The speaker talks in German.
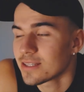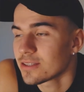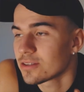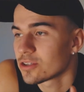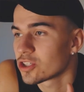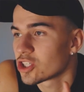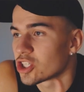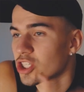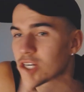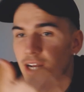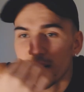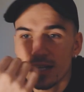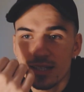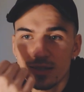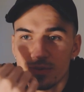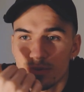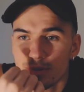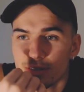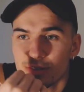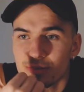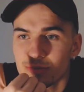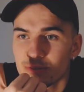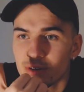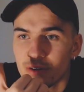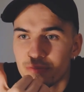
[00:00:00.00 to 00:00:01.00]
ganze Scheiße
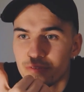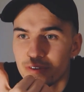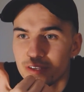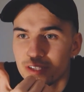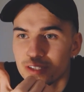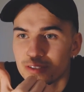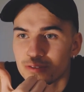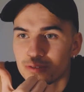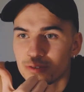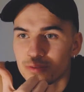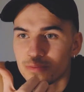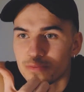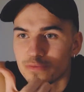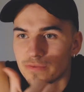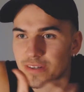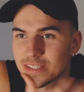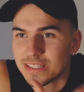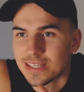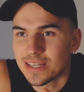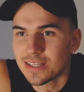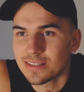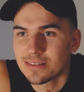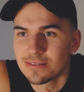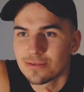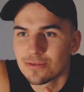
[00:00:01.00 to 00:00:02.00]
mit diesem Graffiti-Typen,
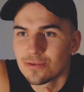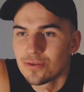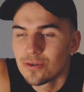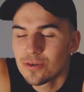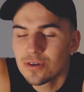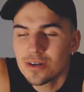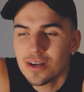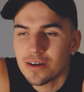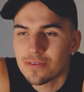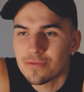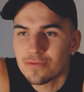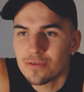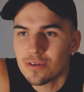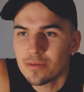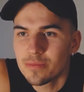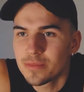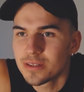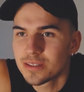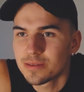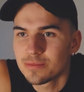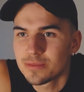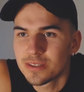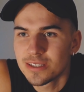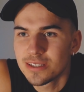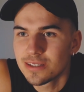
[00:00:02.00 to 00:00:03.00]
was hat das in irgendeiner Form
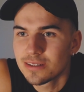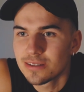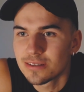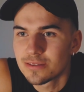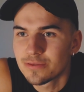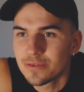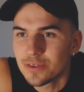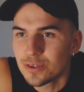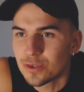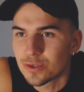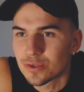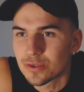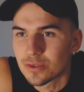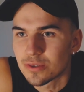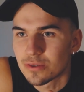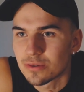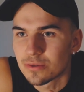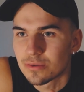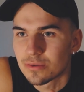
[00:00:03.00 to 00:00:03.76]
mit dem Titel des Videos zu